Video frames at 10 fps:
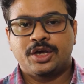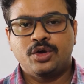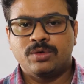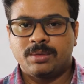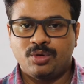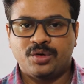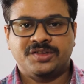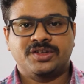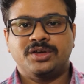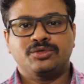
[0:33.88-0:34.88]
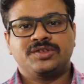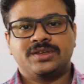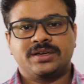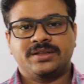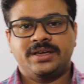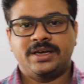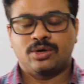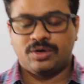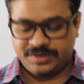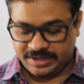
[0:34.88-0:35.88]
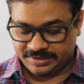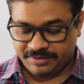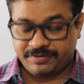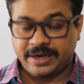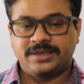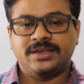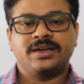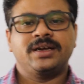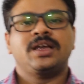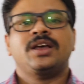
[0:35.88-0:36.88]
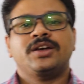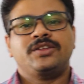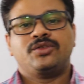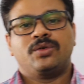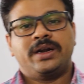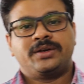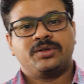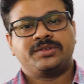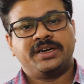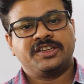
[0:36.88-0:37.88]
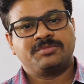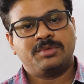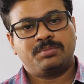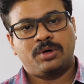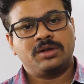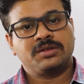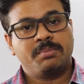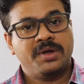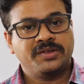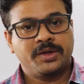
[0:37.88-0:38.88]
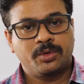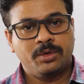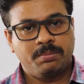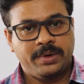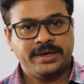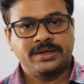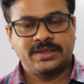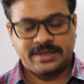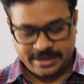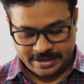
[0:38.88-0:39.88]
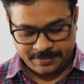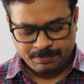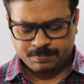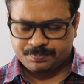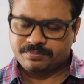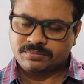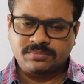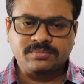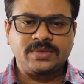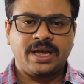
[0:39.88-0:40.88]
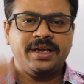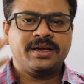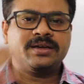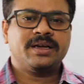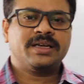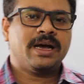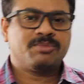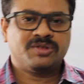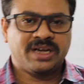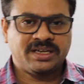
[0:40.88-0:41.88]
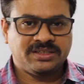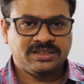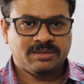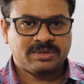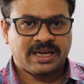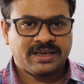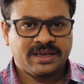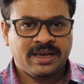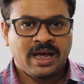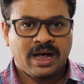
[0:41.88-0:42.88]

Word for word: क्यों हम लोग इसका यूज़ करते हैं कौन से ऐसे फैक्टर हैं जो इलेक्ट्रोस्टैटिक्स में बहुत मेजर रोल प्ले करते हैं एक एक करके आपको सारी चीज़ें बताएंगे